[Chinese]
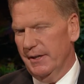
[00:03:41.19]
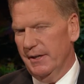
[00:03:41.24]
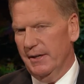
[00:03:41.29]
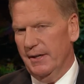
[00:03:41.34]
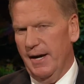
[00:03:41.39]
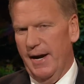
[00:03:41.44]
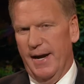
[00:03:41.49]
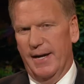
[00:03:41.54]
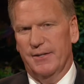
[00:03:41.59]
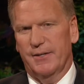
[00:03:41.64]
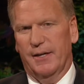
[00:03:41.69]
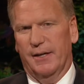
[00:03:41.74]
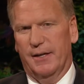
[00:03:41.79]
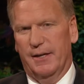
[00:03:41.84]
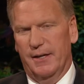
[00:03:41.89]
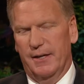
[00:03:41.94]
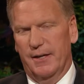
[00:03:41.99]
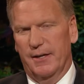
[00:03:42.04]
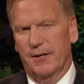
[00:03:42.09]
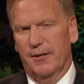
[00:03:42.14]
他渴
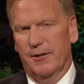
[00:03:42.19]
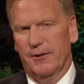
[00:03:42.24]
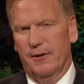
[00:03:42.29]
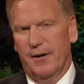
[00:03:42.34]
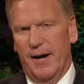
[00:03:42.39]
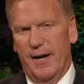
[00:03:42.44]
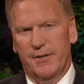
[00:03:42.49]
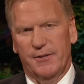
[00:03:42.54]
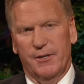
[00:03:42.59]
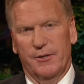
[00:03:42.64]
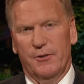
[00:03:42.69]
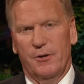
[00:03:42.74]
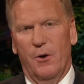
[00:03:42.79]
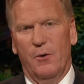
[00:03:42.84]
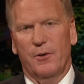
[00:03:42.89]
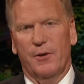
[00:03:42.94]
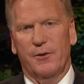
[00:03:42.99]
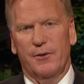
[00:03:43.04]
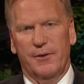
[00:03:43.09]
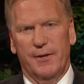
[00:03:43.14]
望借着圣灵
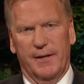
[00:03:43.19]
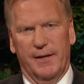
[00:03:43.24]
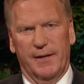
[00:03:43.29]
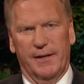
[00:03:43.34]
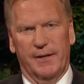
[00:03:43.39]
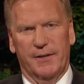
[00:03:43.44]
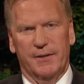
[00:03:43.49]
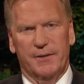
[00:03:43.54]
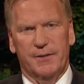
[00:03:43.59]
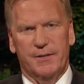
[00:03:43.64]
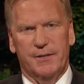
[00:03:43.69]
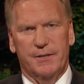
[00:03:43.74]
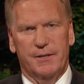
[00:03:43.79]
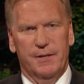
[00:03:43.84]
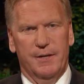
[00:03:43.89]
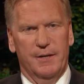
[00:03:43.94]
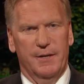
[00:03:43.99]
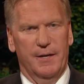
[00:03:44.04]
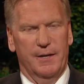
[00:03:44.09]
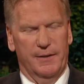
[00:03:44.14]
的力量，
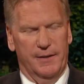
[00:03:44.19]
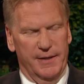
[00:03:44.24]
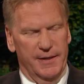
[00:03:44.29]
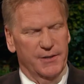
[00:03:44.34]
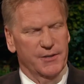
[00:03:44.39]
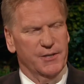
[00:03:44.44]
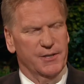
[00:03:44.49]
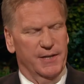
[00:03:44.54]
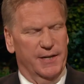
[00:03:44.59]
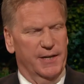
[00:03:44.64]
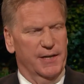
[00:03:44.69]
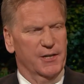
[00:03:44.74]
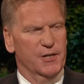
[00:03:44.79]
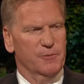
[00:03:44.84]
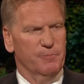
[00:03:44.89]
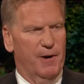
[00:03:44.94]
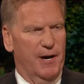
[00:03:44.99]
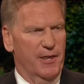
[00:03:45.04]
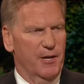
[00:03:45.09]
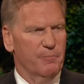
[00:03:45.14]
看到、听
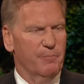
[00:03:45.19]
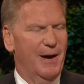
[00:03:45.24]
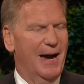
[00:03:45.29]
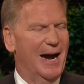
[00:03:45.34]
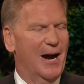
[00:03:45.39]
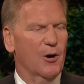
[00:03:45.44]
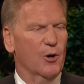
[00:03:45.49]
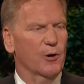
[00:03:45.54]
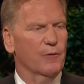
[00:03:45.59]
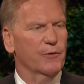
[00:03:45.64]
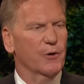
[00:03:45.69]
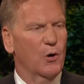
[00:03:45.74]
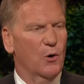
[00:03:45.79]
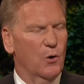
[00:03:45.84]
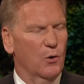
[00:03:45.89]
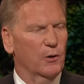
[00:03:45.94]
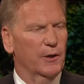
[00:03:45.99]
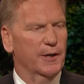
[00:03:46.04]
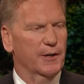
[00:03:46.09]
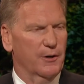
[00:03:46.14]
到
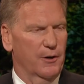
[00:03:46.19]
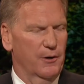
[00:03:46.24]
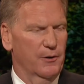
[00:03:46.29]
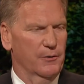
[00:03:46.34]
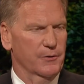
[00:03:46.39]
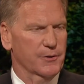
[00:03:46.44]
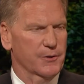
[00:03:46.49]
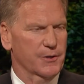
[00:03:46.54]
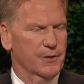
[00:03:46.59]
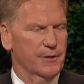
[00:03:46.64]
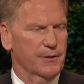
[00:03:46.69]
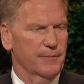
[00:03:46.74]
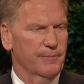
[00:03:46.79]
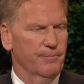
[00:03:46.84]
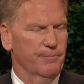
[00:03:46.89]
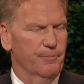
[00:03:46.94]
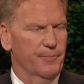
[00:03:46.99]
和知道这